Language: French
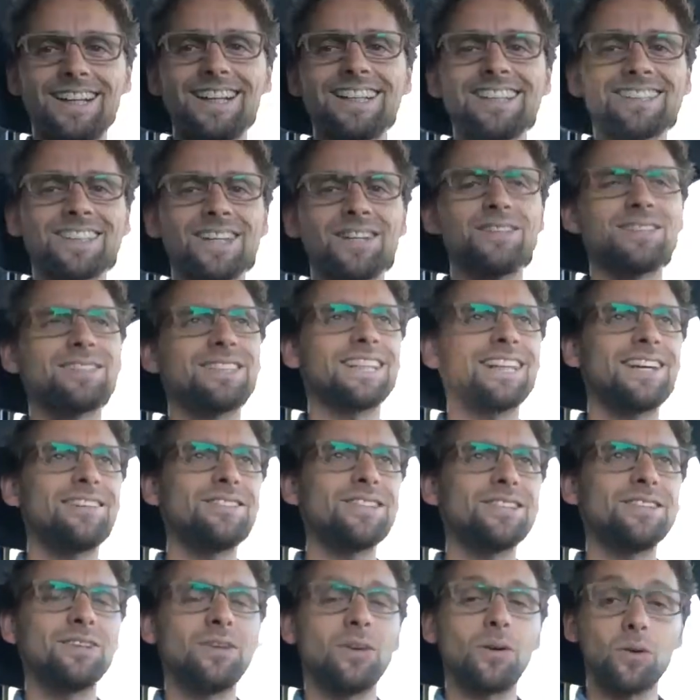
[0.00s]
Salut, c'est
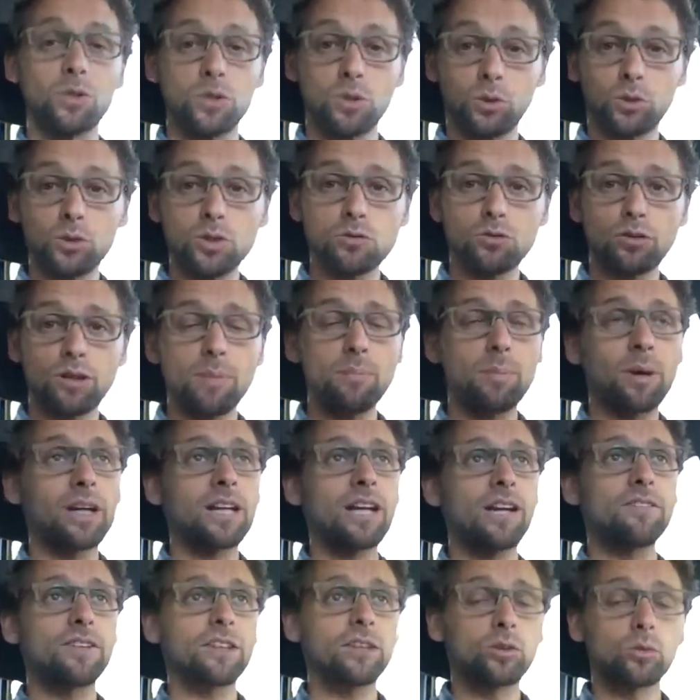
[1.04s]
David. Aujourd'hui, je voudrais parler
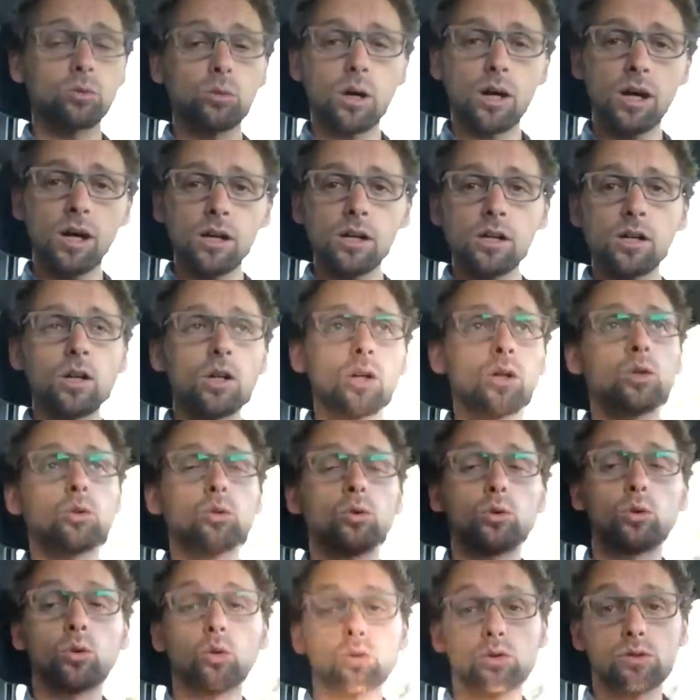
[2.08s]
avec toi
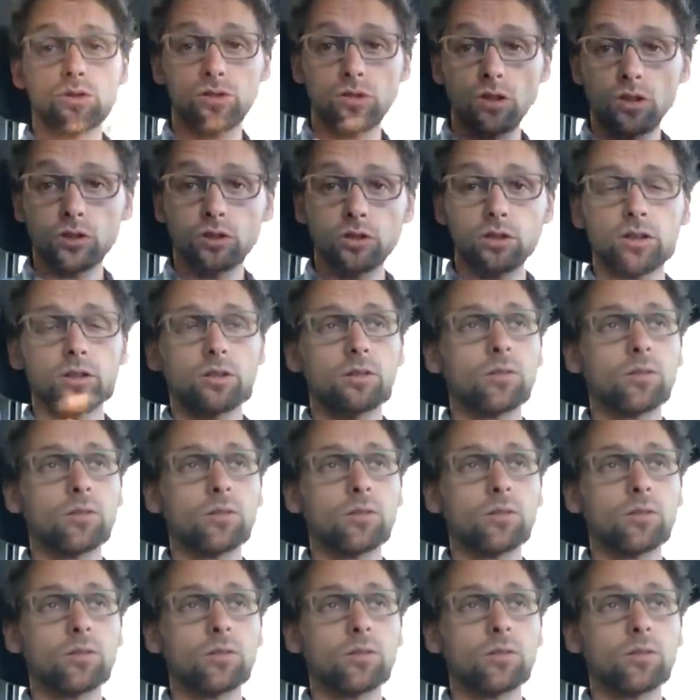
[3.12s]
de ton stock.